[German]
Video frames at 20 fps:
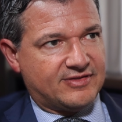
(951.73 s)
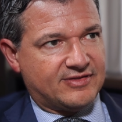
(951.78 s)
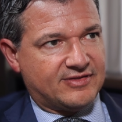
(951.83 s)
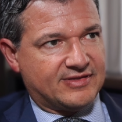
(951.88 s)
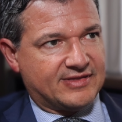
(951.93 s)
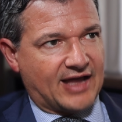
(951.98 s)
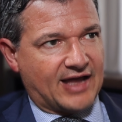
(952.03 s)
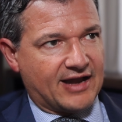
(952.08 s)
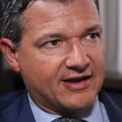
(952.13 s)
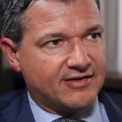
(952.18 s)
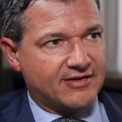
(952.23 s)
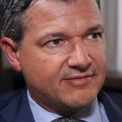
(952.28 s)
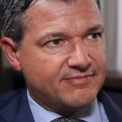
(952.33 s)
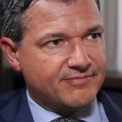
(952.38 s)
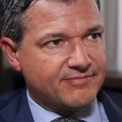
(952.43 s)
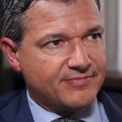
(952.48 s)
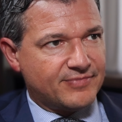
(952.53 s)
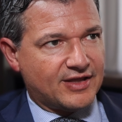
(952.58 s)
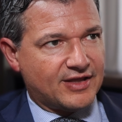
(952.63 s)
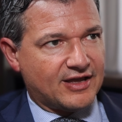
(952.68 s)

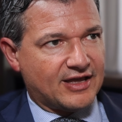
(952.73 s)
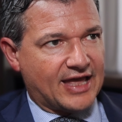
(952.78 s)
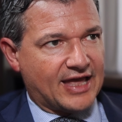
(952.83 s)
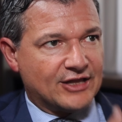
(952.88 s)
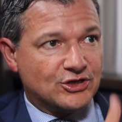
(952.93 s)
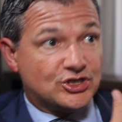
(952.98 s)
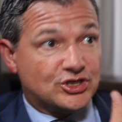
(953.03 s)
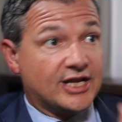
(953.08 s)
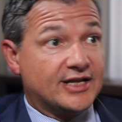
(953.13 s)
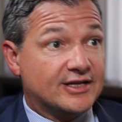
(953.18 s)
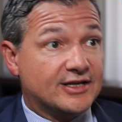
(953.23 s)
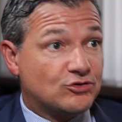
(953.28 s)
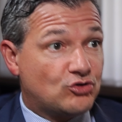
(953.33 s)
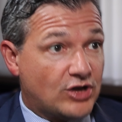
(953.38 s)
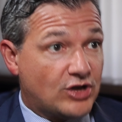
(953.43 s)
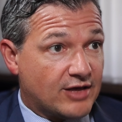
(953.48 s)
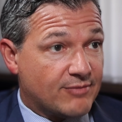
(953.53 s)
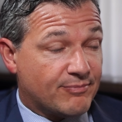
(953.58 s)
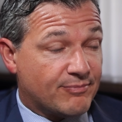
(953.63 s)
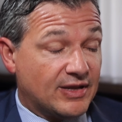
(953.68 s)
dann entsteht
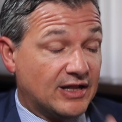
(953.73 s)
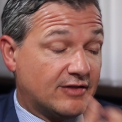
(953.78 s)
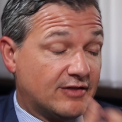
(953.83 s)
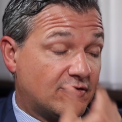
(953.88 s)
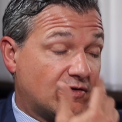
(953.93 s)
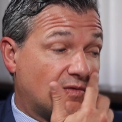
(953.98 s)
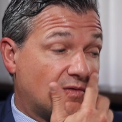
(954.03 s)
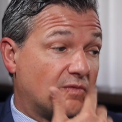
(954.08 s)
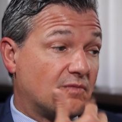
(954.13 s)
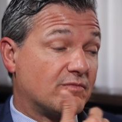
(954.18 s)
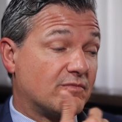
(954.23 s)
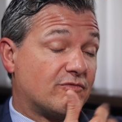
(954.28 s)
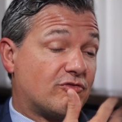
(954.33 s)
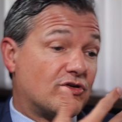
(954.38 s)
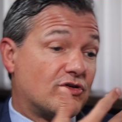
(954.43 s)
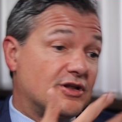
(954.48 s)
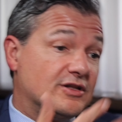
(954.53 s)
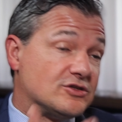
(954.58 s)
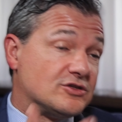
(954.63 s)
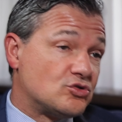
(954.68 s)
natürlich ein Bild von
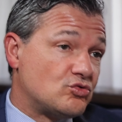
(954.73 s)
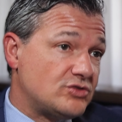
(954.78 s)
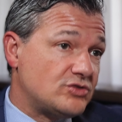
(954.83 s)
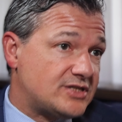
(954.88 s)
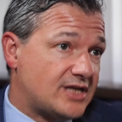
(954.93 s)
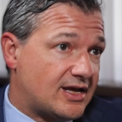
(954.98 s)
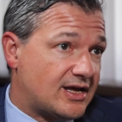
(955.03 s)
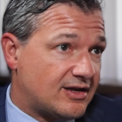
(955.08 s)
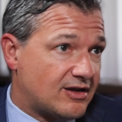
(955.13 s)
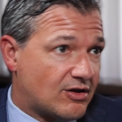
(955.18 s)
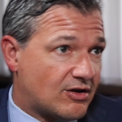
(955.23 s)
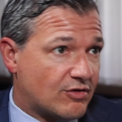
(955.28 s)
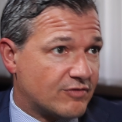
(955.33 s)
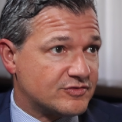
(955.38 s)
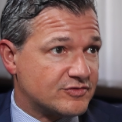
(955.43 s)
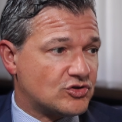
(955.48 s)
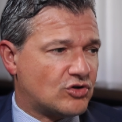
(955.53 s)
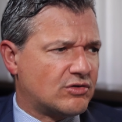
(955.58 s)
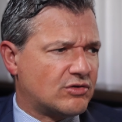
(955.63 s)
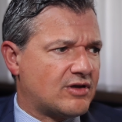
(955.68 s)
den Zusehern, die dann oft
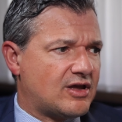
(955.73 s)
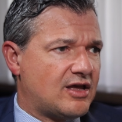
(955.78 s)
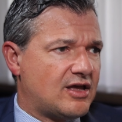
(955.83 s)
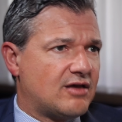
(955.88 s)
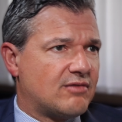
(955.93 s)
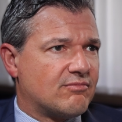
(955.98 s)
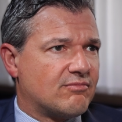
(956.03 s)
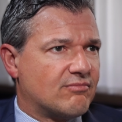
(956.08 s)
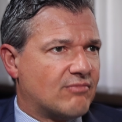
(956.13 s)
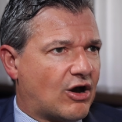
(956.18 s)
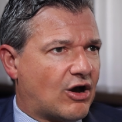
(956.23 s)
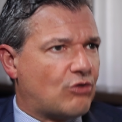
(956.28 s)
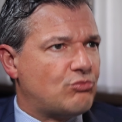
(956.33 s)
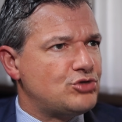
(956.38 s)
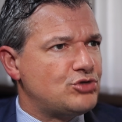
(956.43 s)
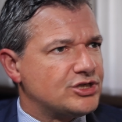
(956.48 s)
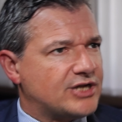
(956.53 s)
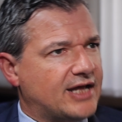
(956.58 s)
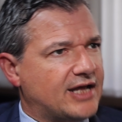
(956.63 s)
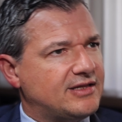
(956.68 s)
sagen, warum
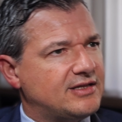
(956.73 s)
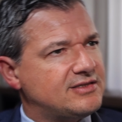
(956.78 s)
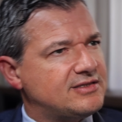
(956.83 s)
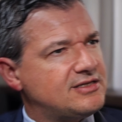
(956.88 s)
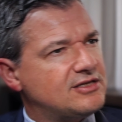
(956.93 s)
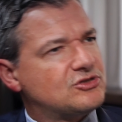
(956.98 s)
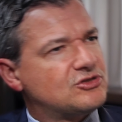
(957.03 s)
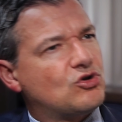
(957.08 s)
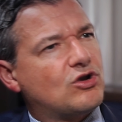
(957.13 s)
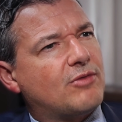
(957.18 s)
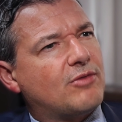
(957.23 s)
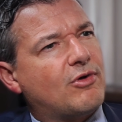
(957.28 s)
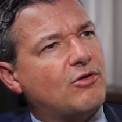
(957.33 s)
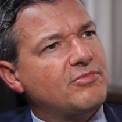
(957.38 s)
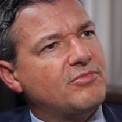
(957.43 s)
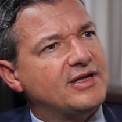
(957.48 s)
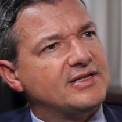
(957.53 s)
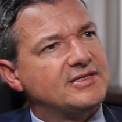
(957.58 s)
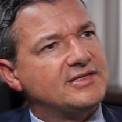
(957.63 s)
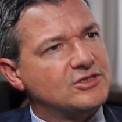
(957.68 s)
streitet ihr so oder warum
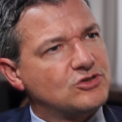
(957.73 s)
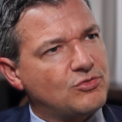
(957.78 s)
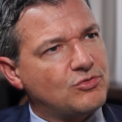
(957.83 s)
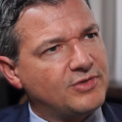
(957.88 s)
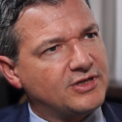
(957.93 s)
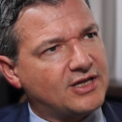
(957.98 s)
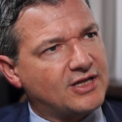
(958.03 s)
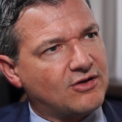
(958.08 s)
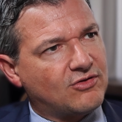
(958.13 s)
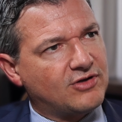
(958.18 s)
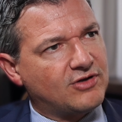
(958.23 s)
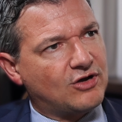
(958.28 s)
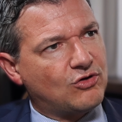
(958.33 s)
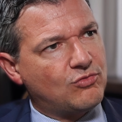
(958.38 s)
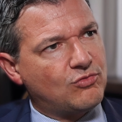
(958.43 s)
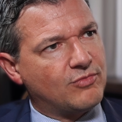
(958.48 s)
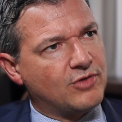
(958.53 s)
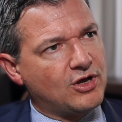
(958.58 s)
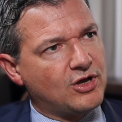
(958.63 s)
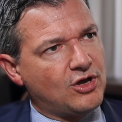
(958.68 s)
geht ihr so miteinander
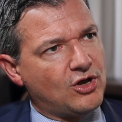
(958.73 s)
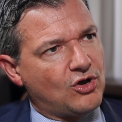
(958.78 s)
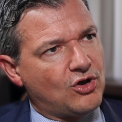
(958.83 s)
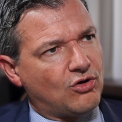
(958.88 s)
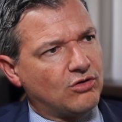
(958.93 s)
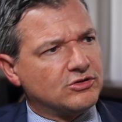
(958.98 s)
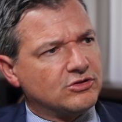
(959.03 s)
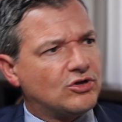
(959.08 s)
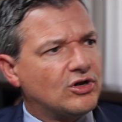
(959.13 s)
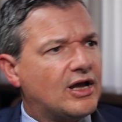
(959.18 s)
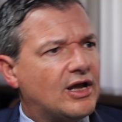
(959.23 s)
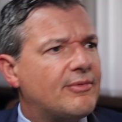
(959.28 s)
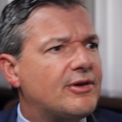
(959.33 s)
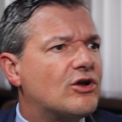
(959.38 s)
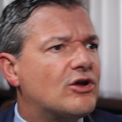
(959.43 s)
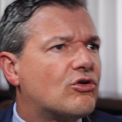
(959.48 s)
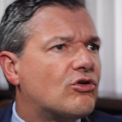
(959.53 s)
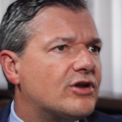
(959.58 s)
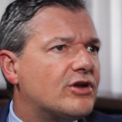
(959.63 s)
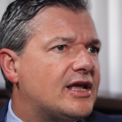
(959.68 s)
um? Und da glaube ich, da
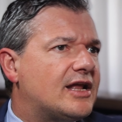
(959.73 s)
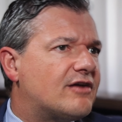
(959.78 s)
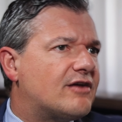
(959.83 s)
kann jeder